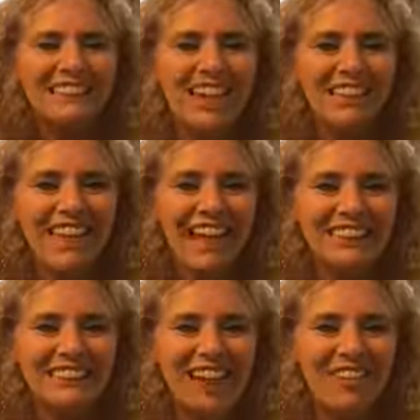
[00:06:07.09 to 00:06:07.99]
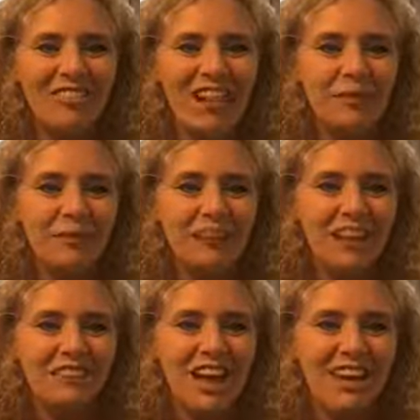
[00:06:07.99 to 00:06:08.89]
Ciao Dani, ciao Barbiri,
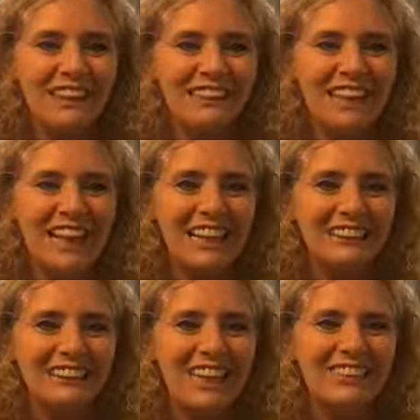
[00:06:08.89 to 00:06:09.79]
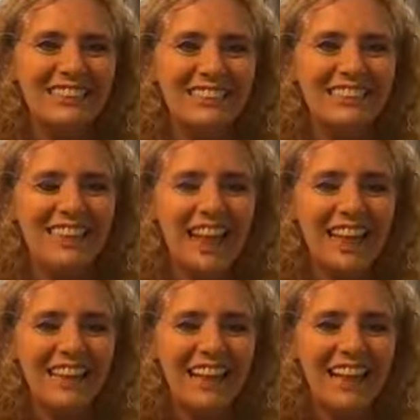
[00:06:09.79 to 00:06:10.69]
ciao, Angela, ciao
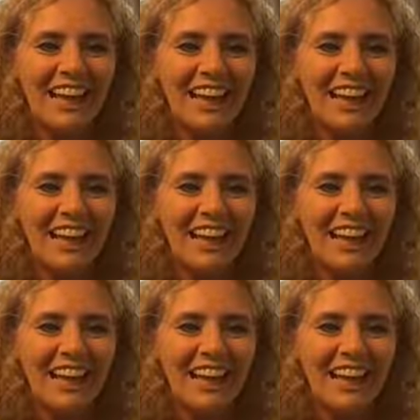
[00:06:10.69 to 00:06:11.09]
Tiziana,